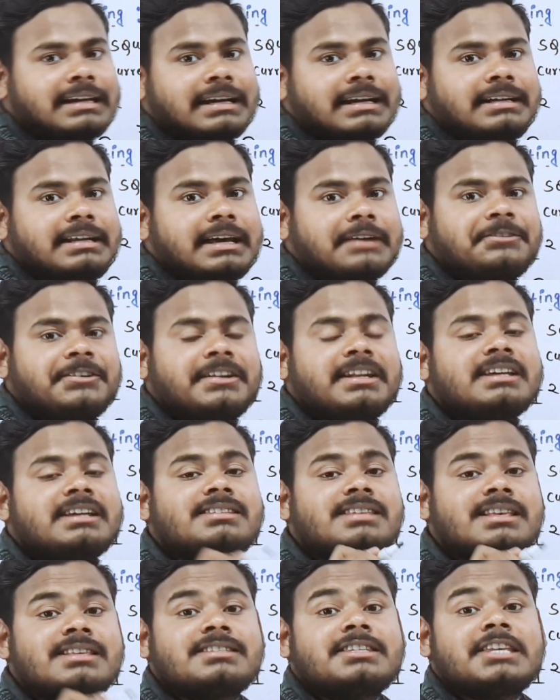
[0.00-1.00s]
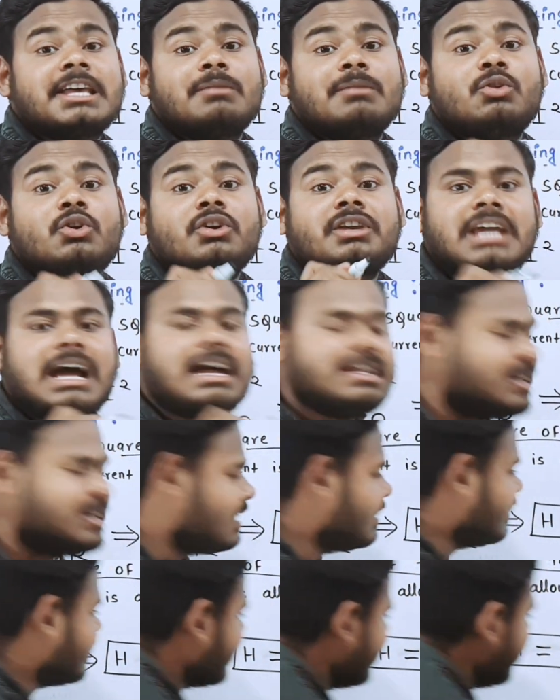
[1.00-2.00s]
के डेफिनेशन से हम लोग क्या
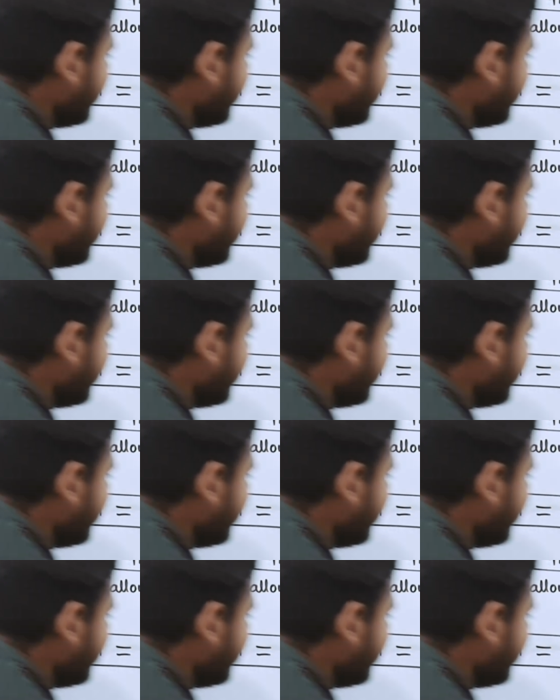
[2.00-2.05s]
जानते